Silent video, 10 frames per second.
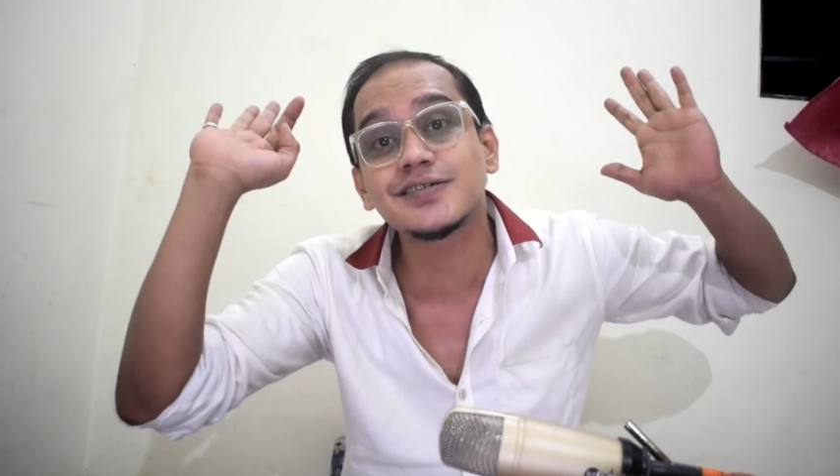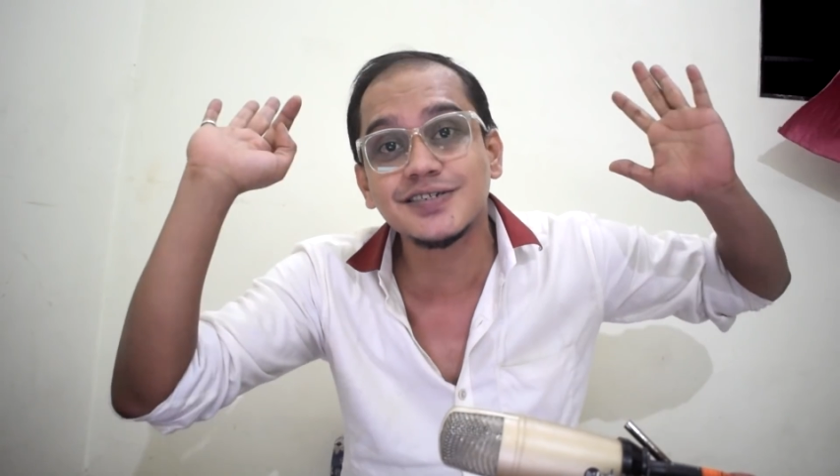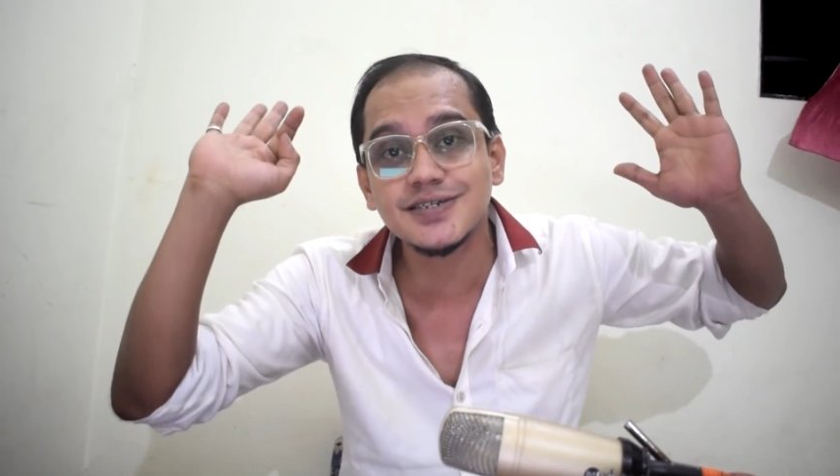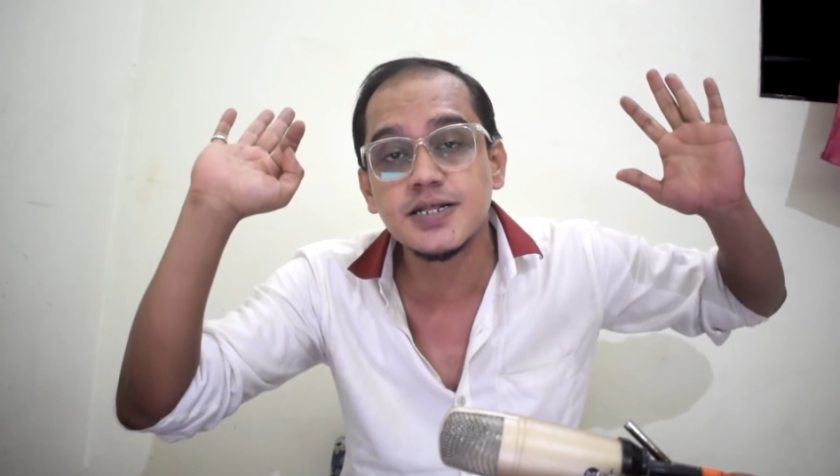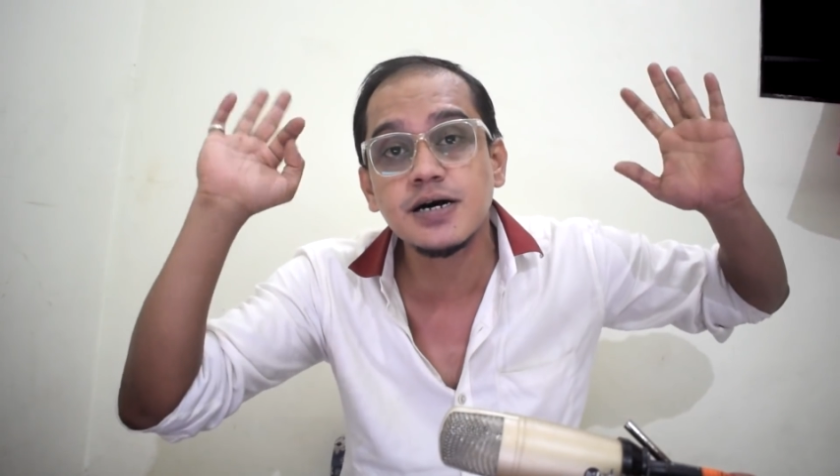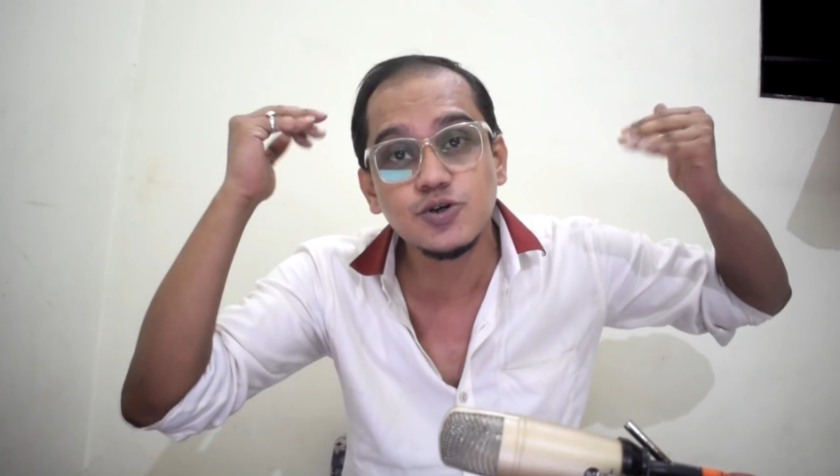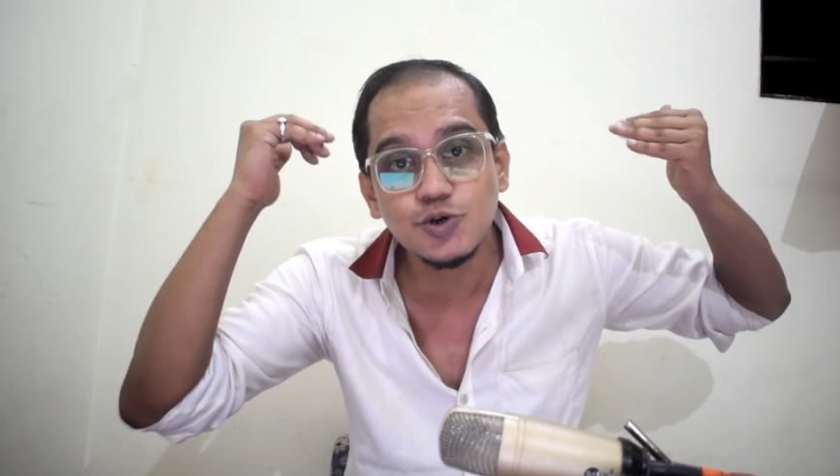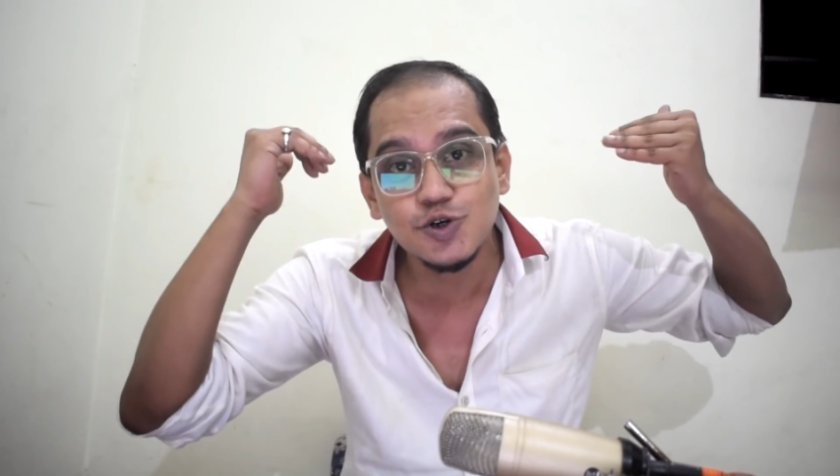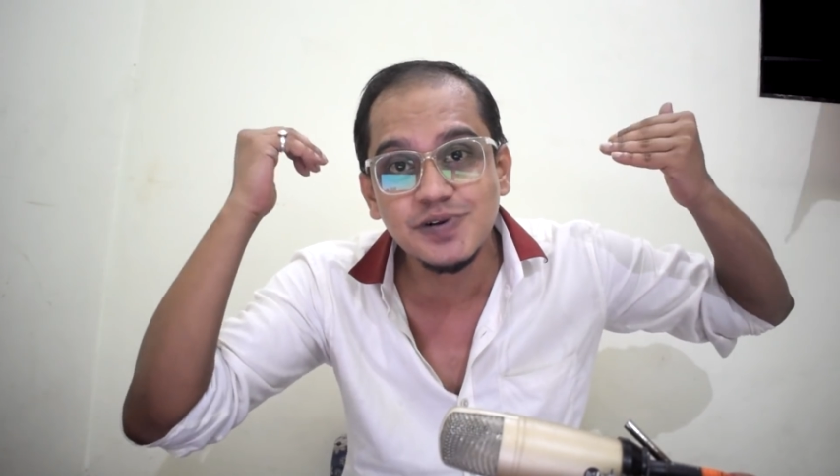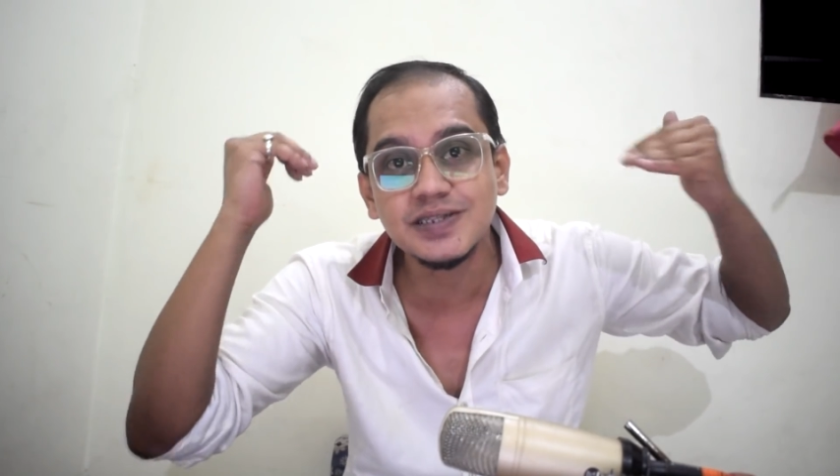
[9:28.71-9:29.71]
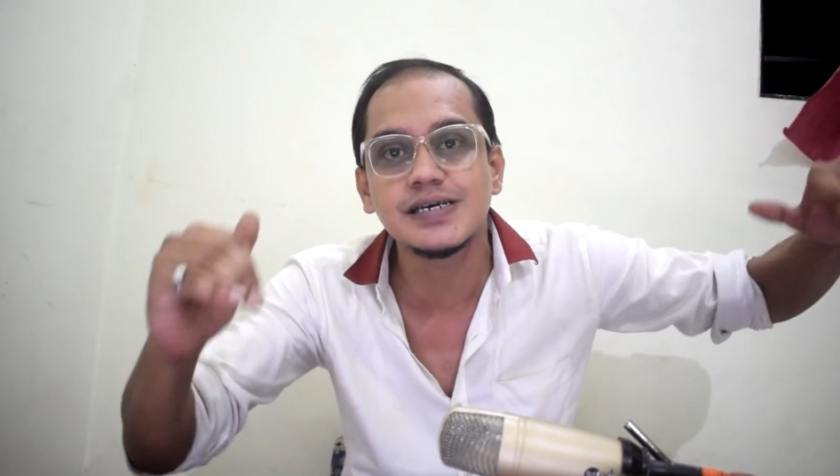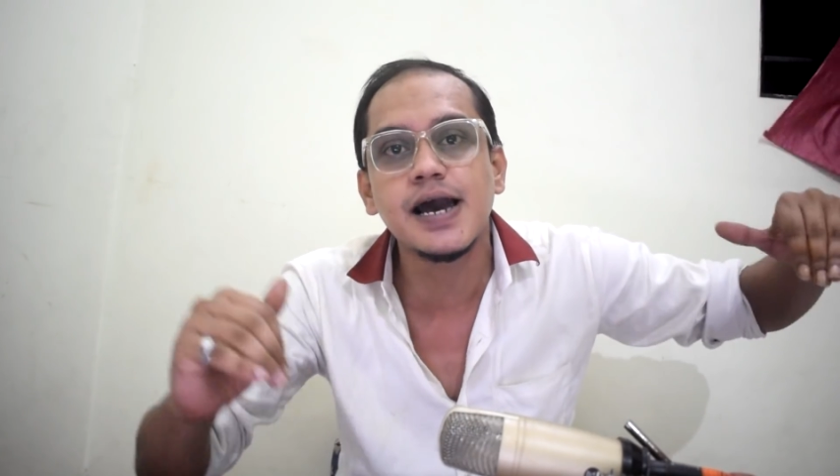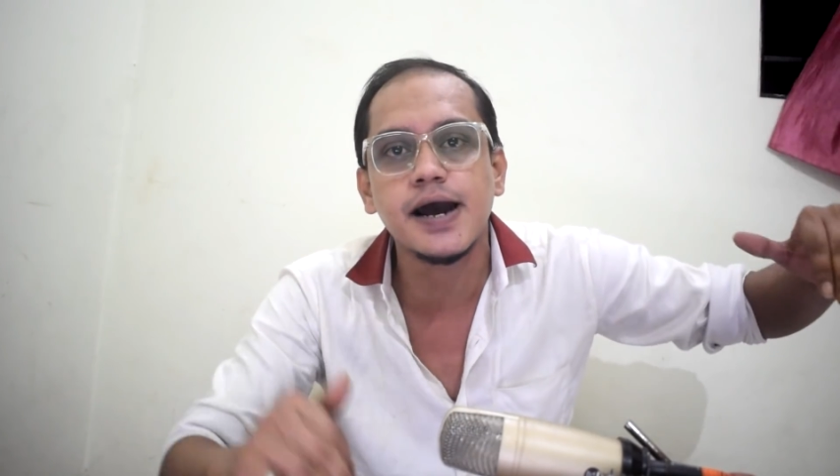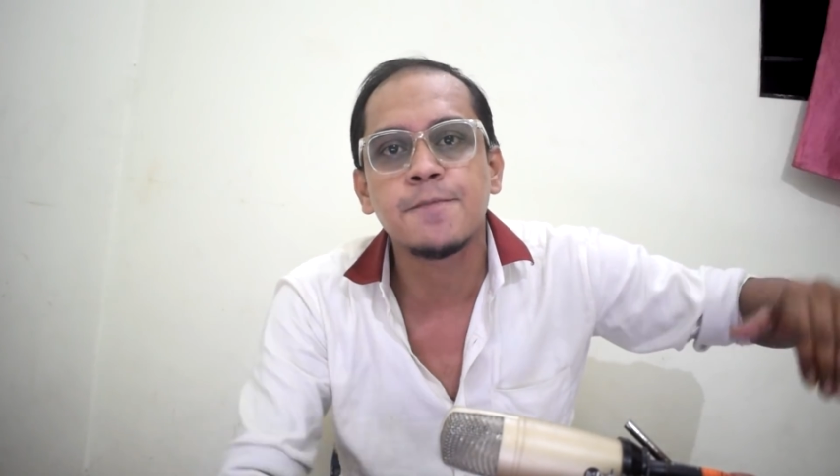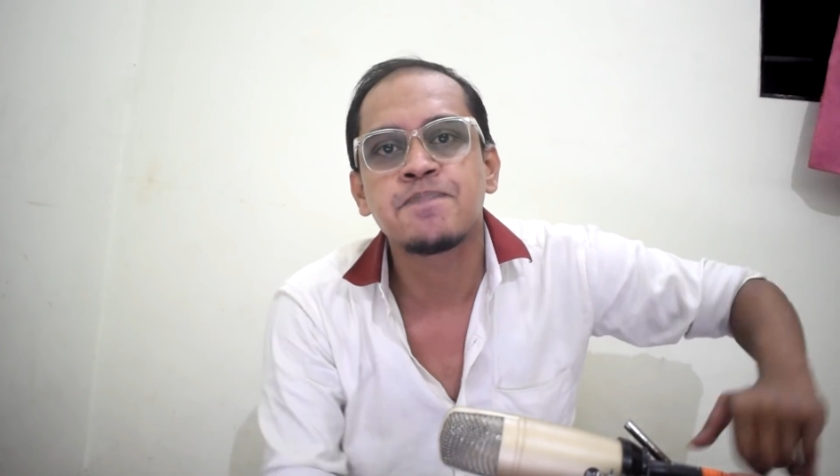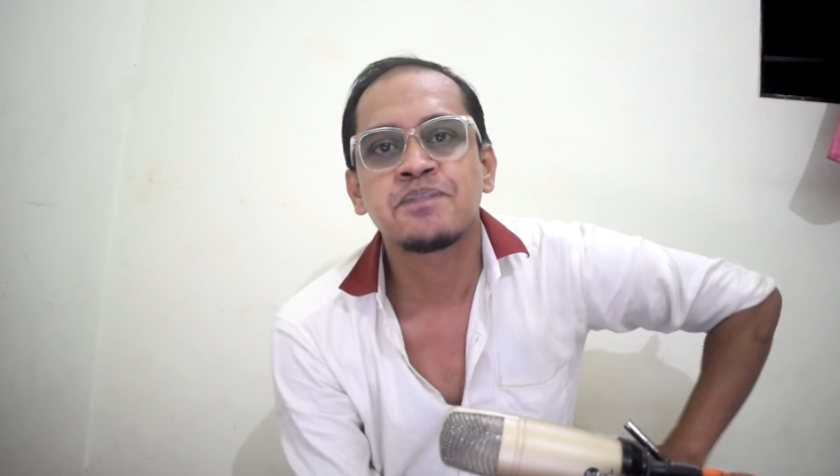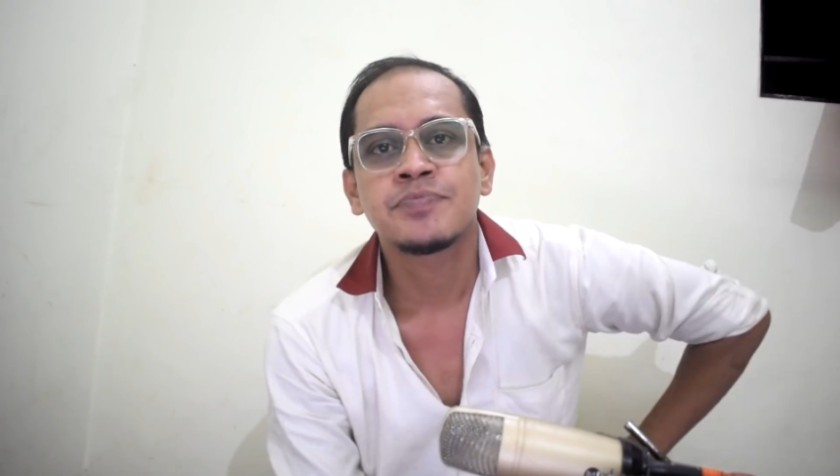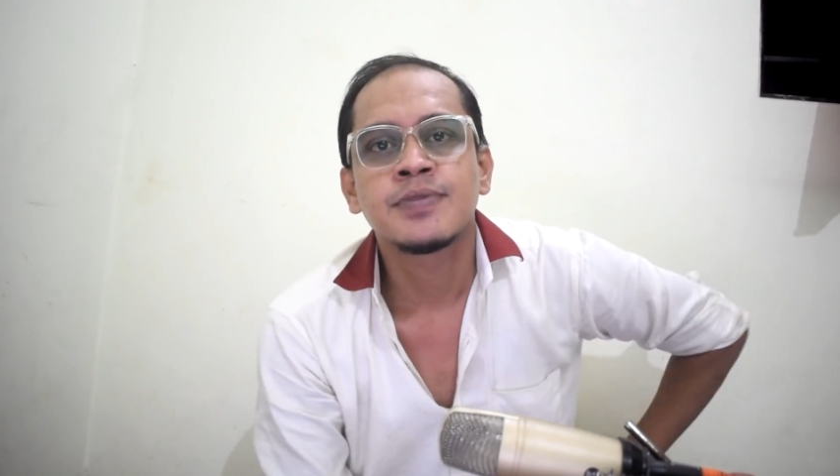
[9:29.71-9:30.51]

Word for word: से ज्यादा यूट्यूब ने दिया है